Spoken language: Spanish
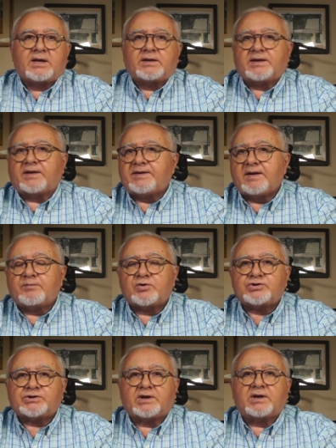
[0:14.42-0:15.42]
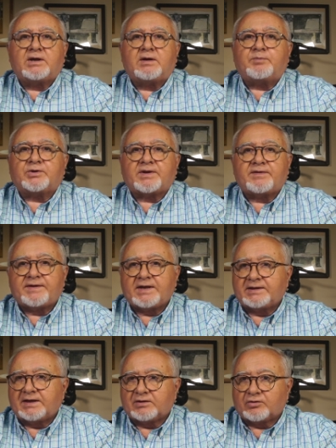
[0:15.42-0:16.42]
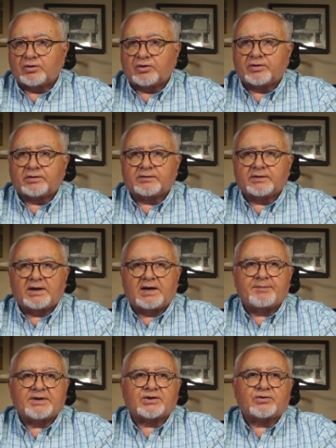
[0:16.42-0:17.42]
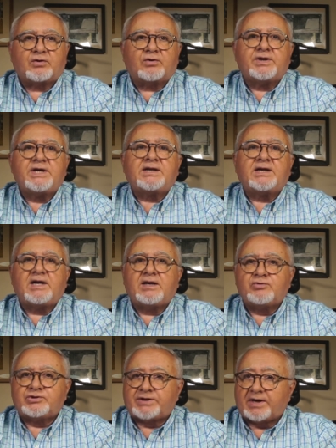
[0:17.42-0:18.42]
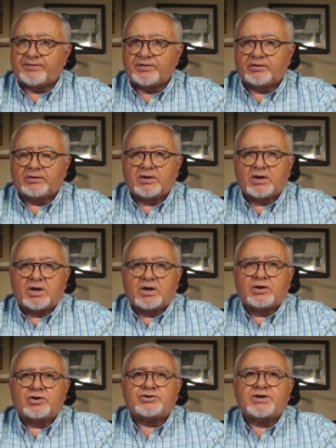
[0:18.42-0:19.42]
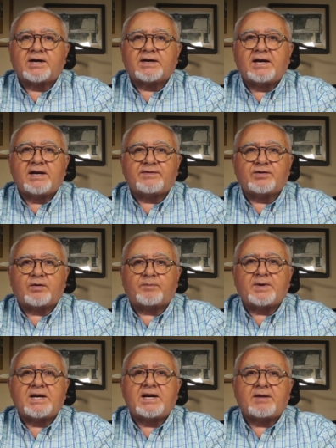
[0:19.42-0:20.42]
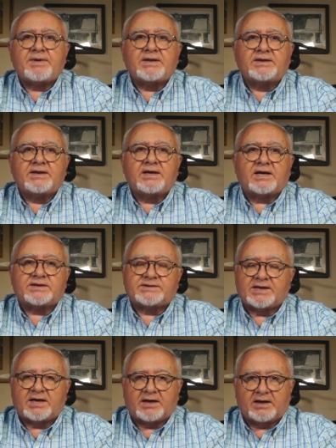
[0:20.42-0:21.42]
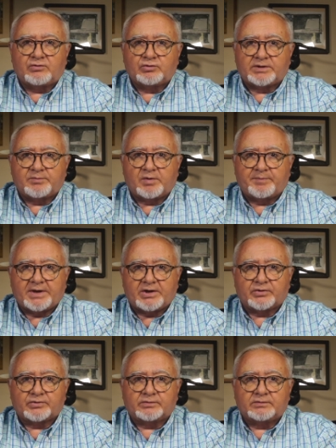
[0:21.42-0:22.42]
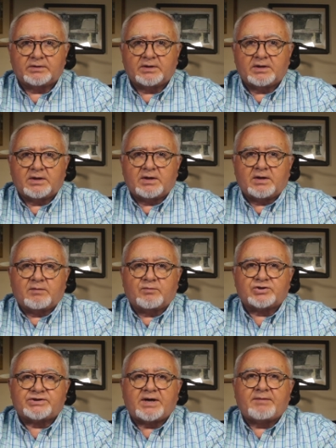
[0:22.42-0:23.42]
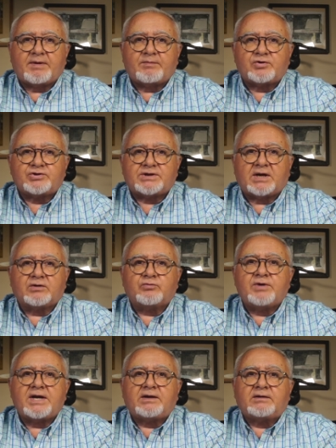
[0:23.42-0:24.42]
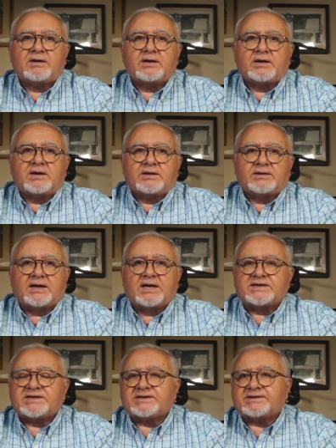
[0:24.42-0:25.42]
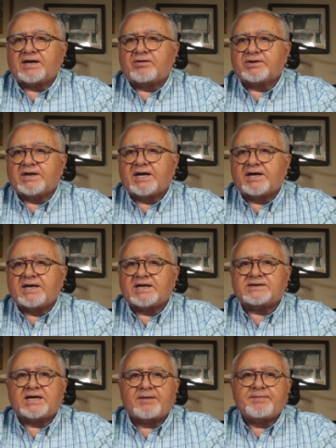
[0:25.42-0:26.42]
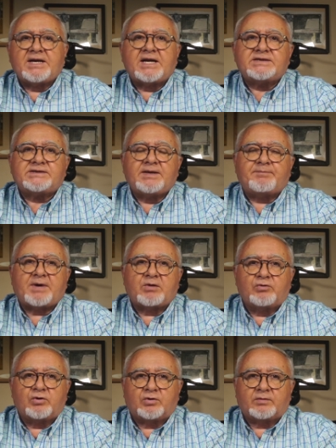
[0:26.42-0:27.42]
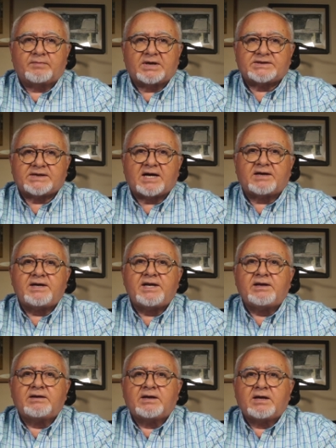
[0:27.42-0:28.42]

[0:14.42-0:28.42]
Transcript: Decíamos que el potencial del color en la metodología de la ilustración no se realizó plenamente hasta el último periodo. Mostrábamos alguna de las extraordinarias láminas de Paulo Mascagni,